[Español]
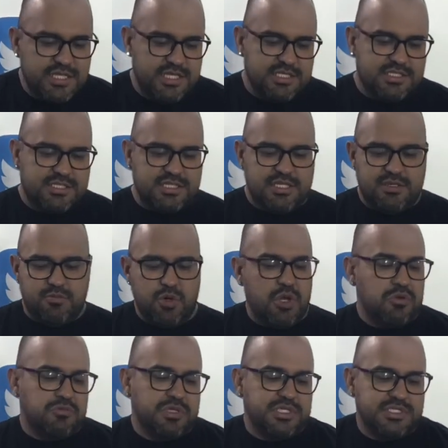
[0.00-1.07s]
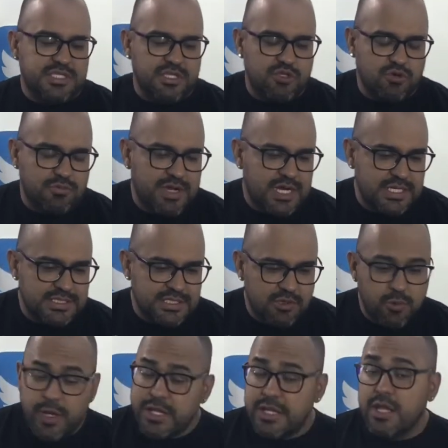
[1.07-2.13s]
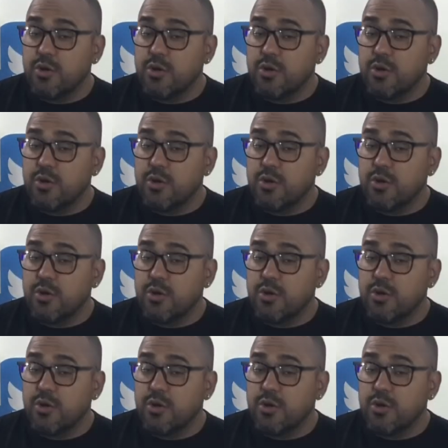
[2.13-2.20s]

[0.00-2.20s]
este, bueno, decide tomarlas en cuenta.